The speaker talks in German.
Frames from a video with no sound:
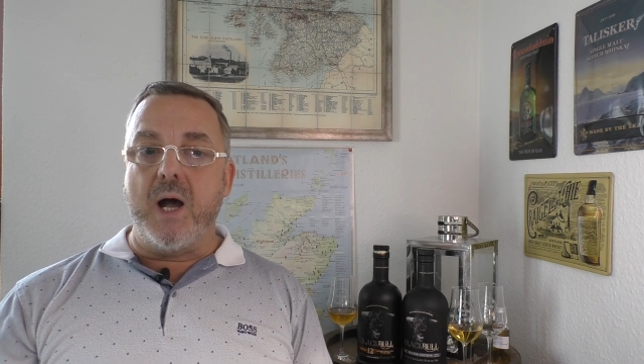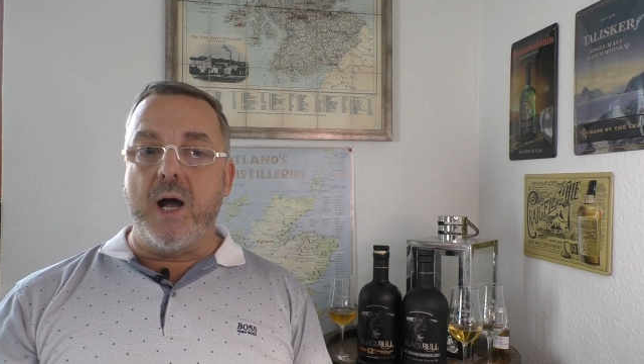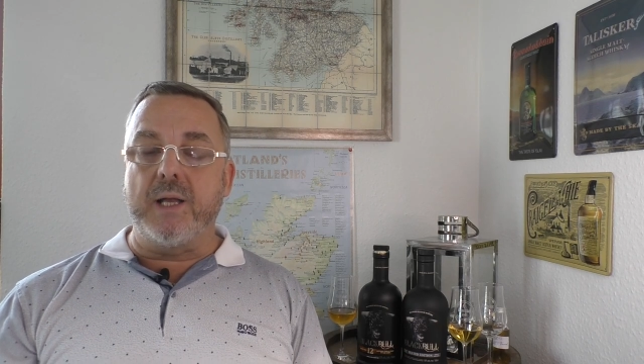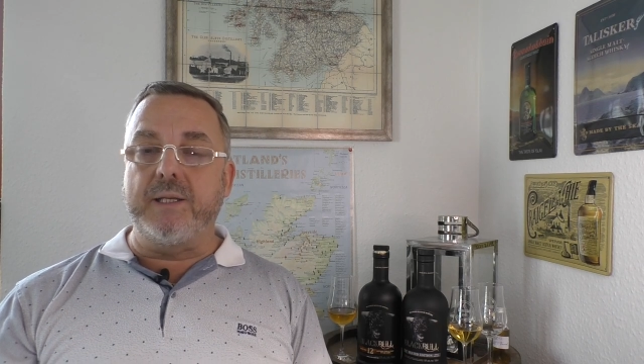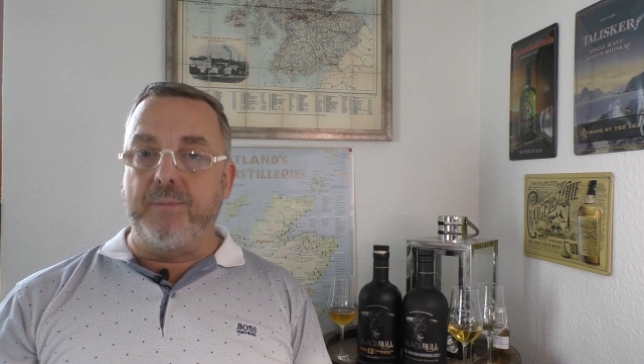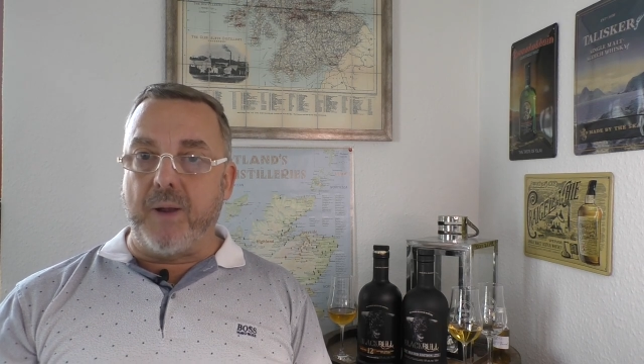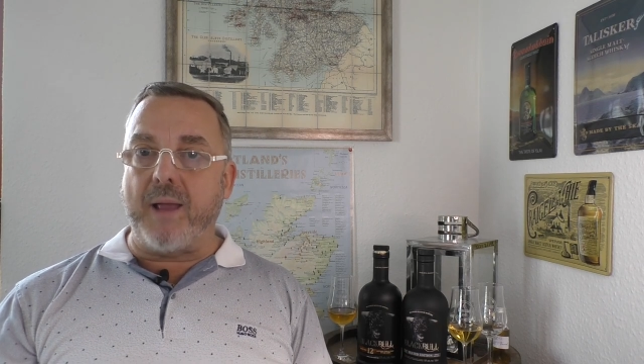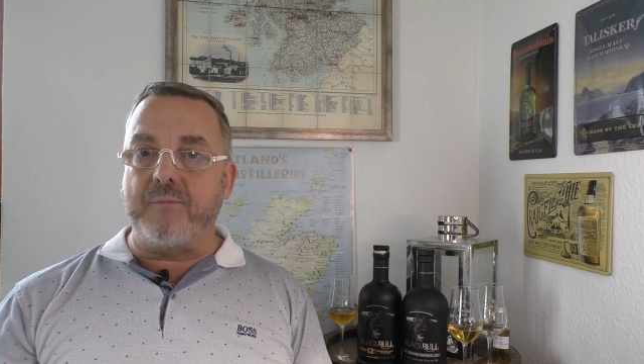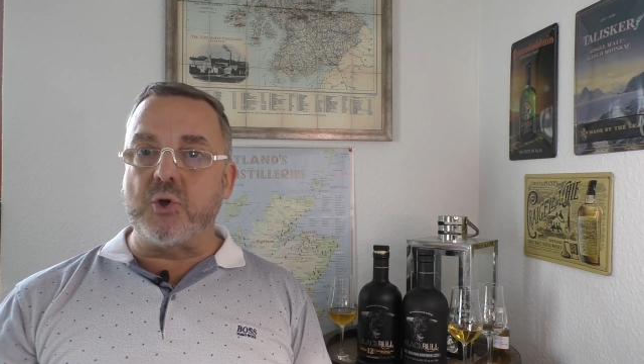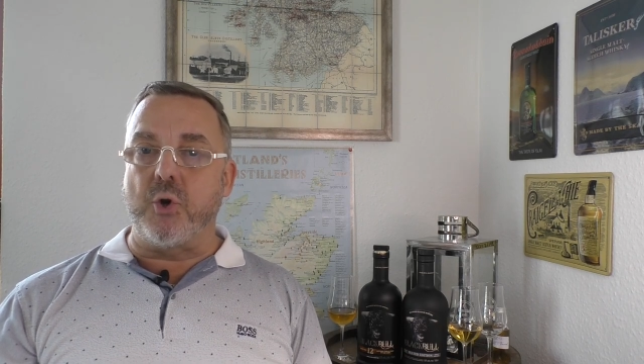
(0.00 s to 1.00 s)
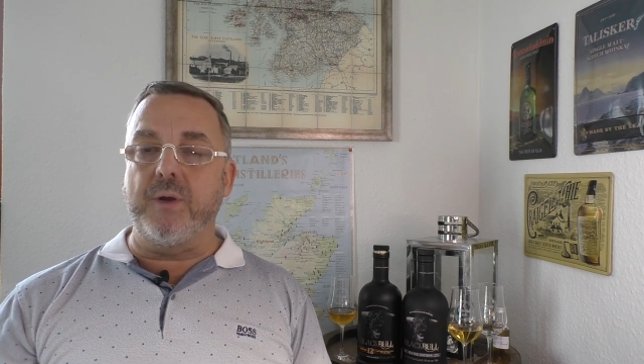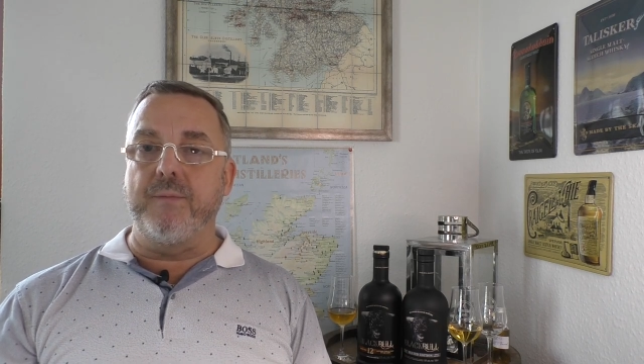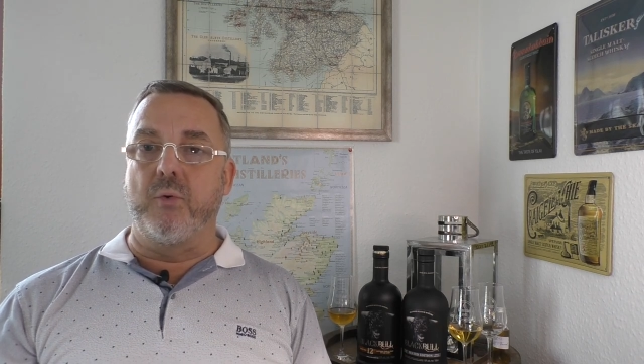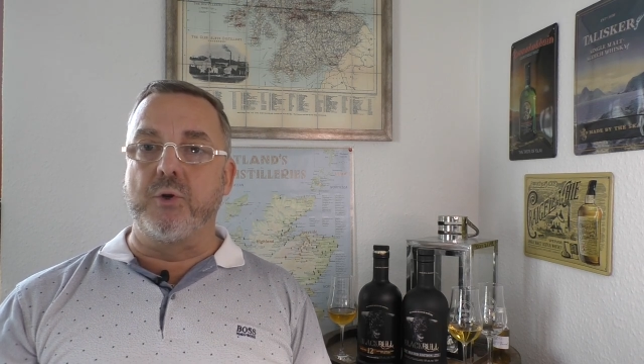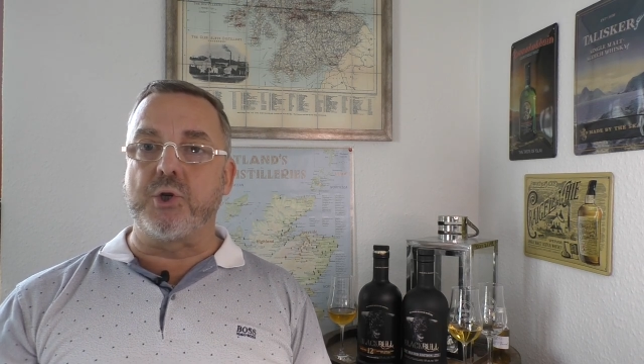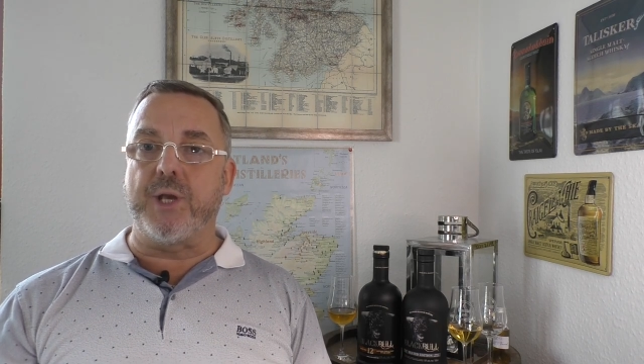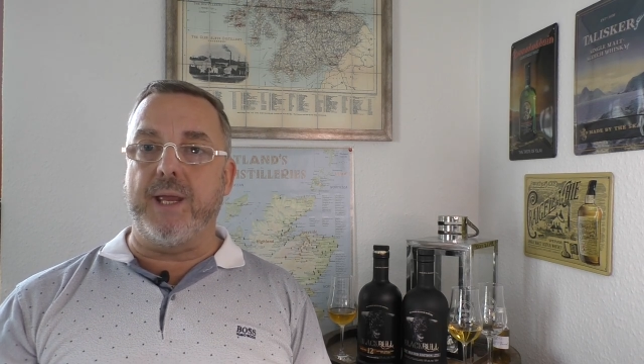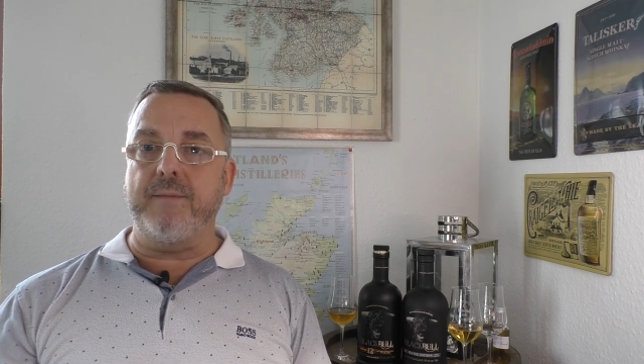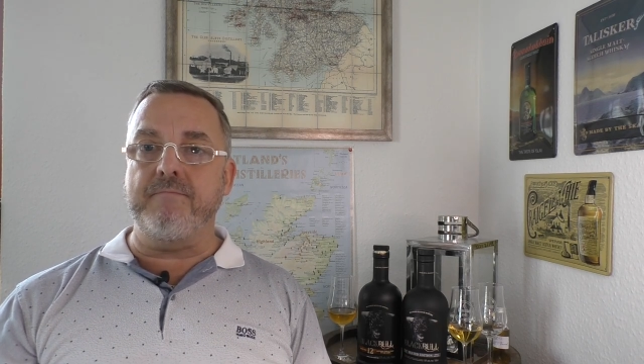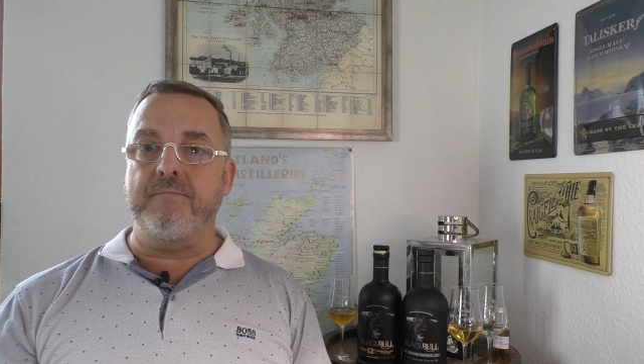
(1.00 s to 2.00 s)
äh, die bleiben schön im Mund
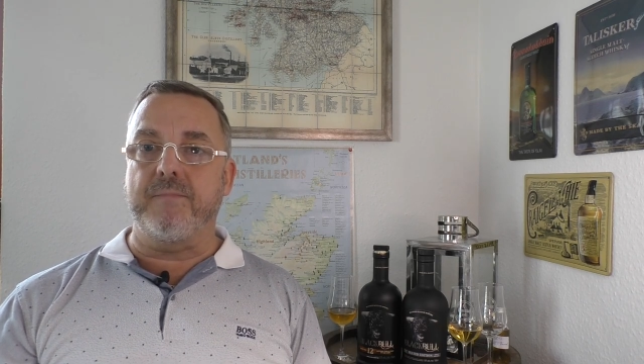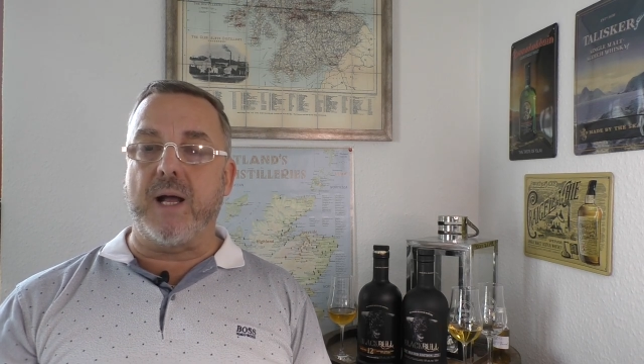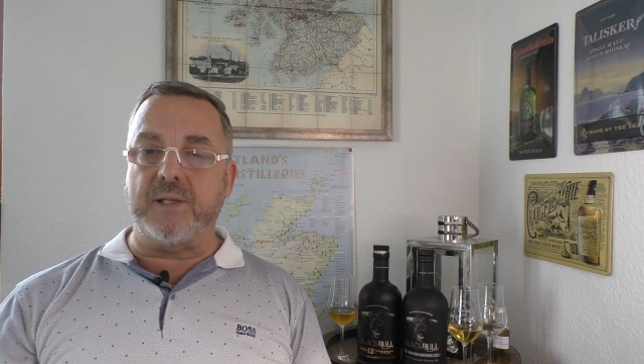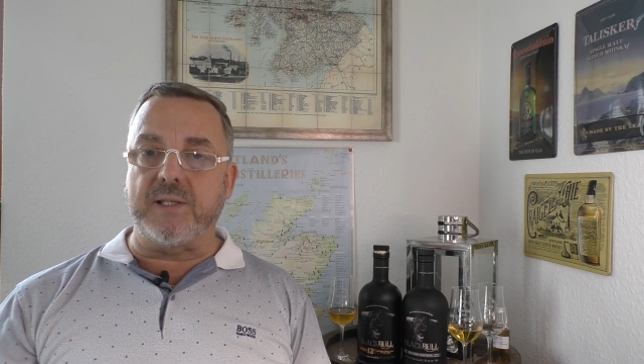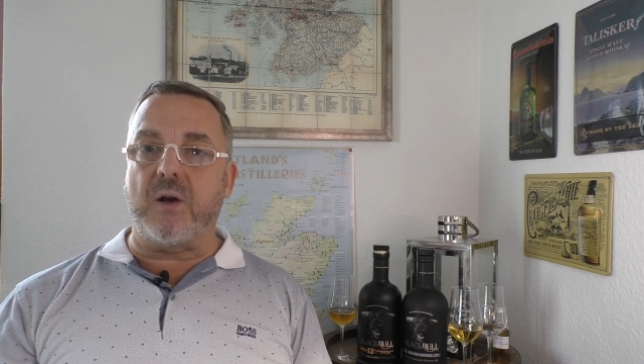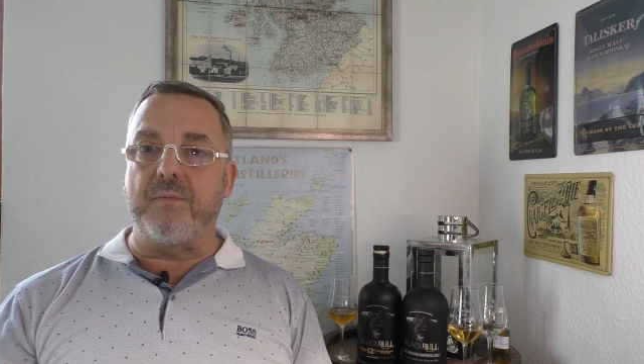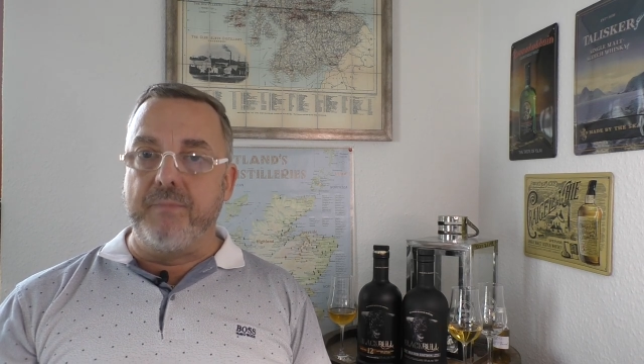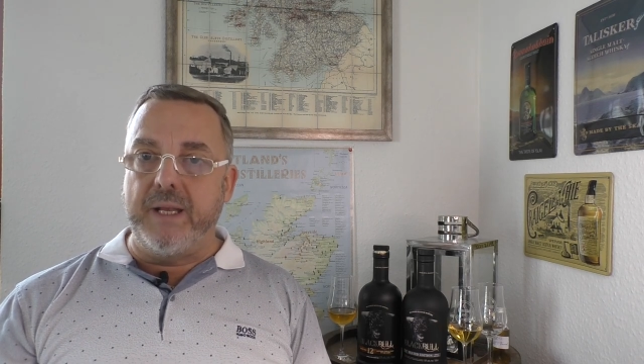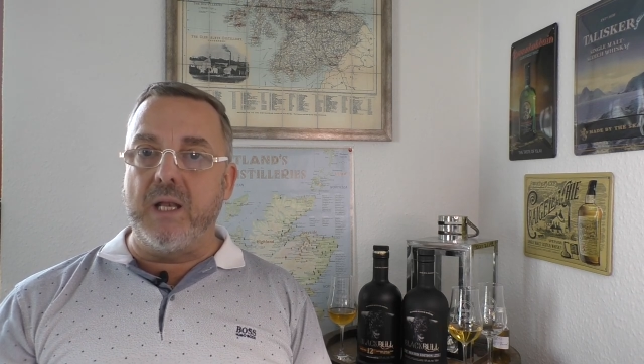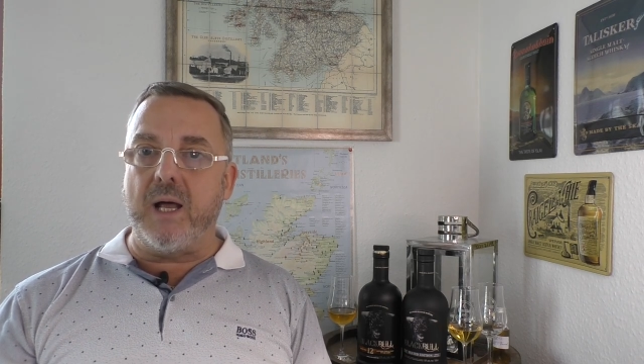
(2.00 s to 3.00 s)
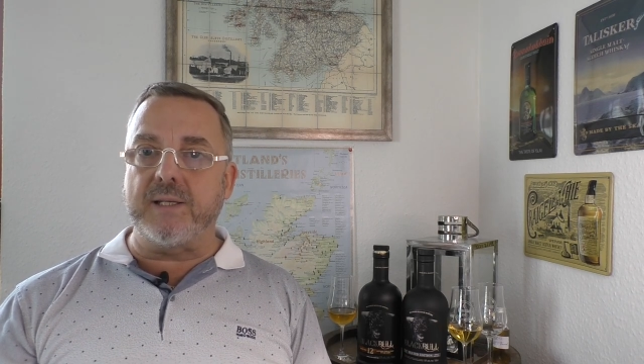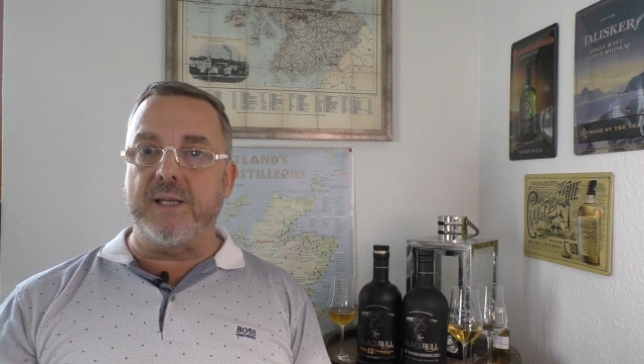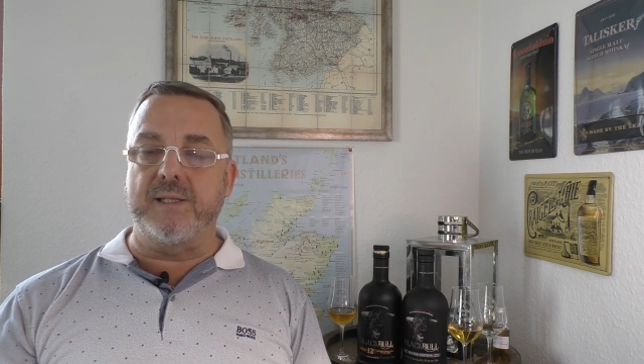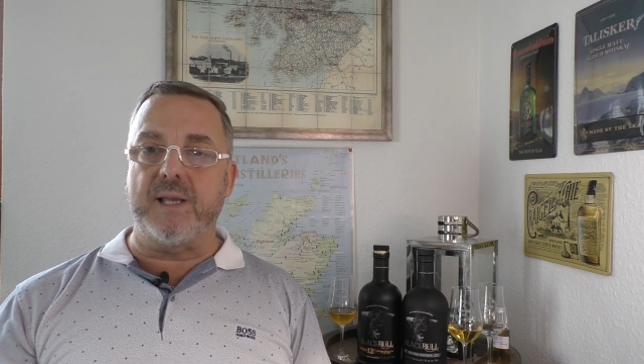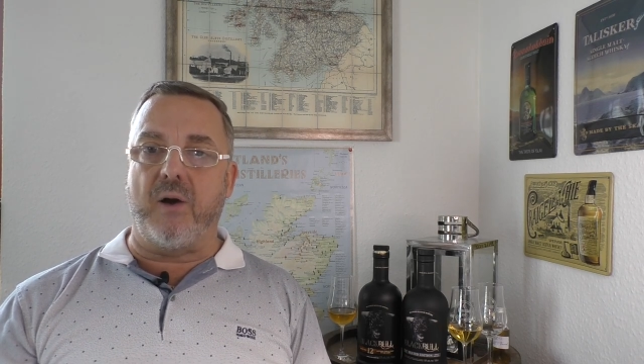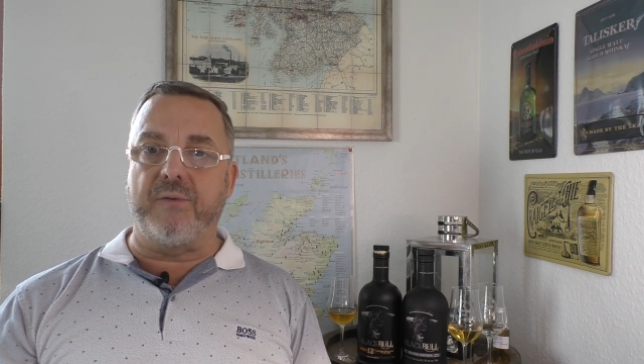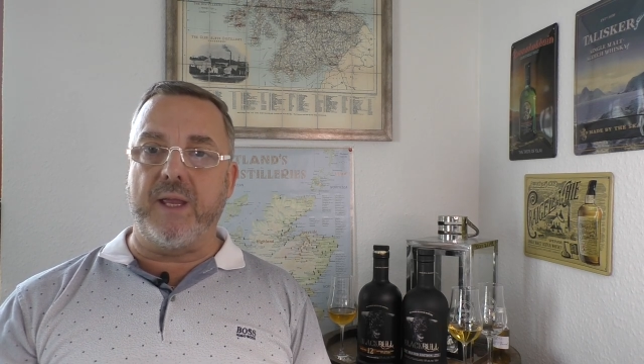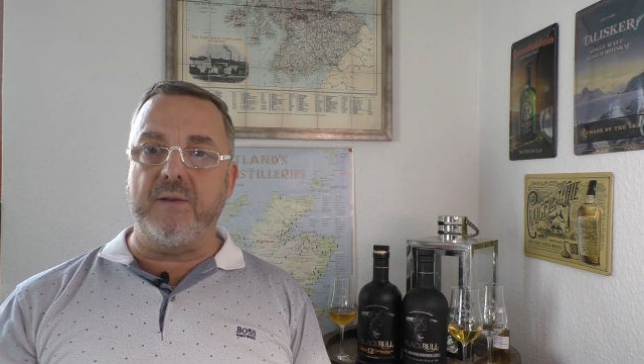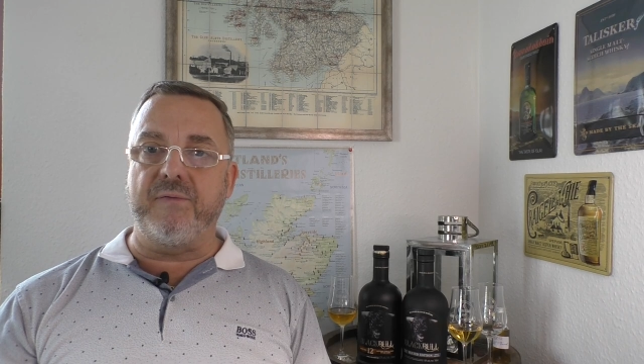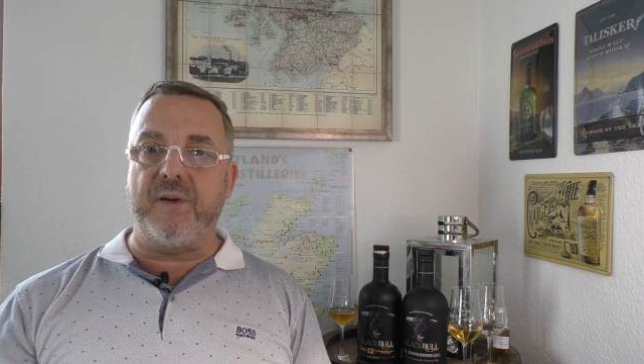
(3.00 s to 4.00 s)
stehen. Also ich sag, mittellang sind sie auf
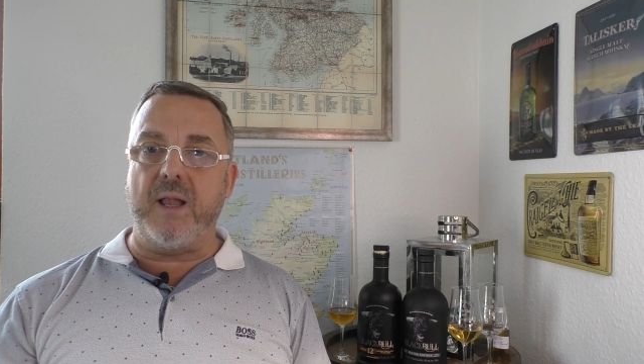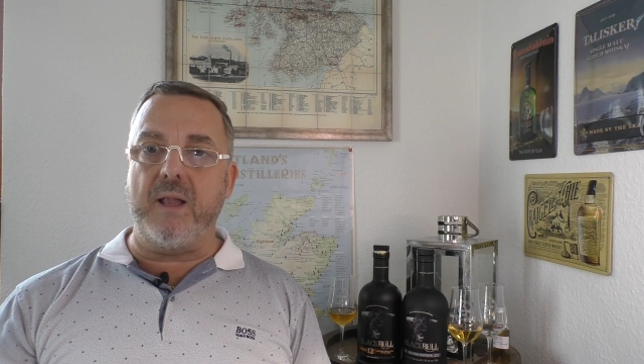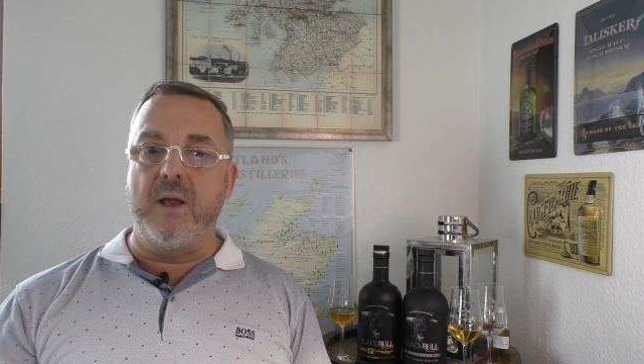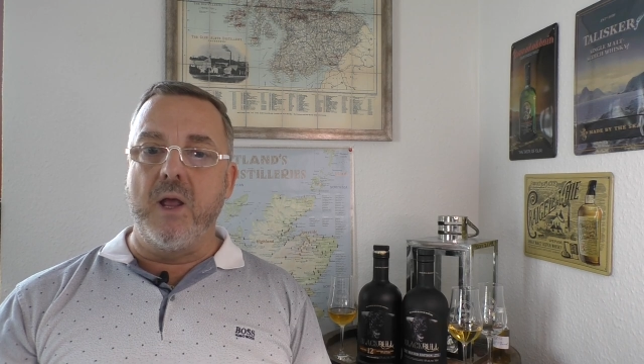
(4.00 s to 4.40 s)
jeden Fall.